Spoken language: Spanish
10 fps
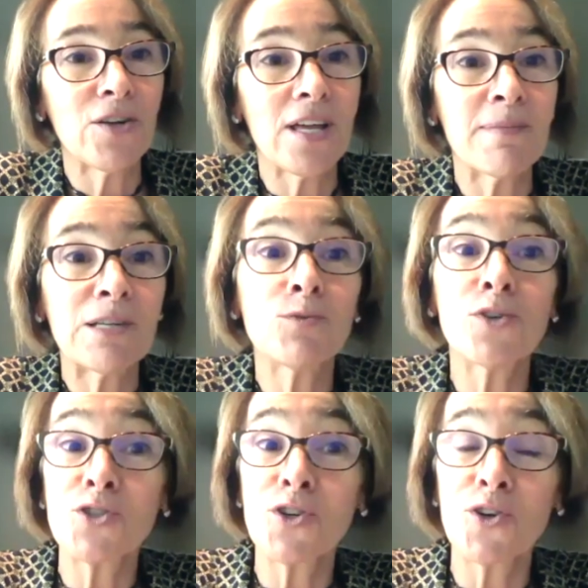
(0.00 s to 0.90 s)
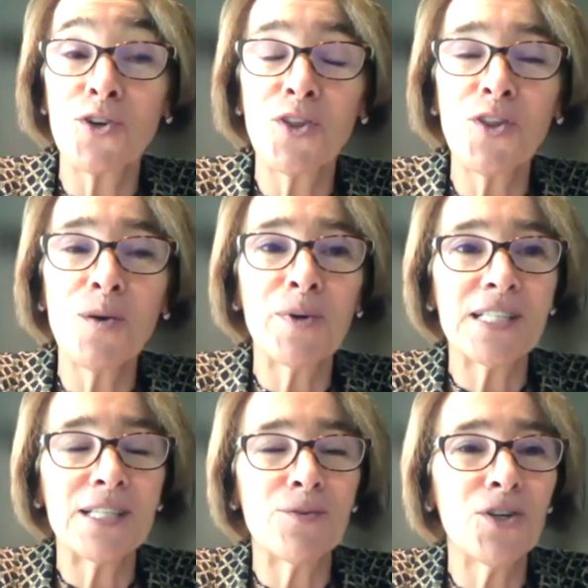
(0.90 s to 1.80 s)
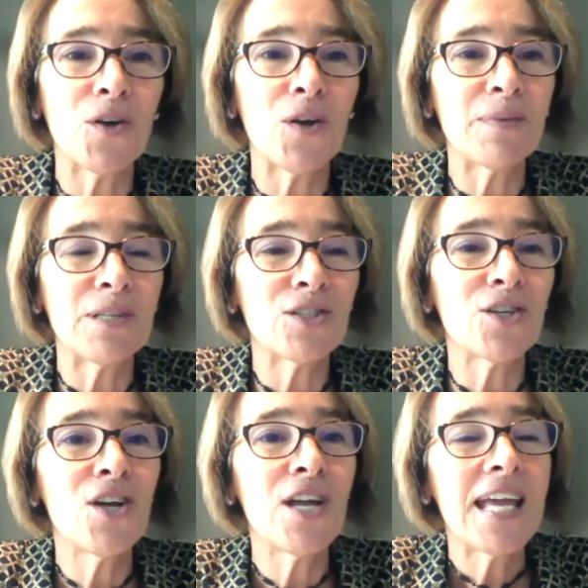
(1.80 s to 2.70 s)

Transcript: y además un rostro conocido porque seguro que lo han visto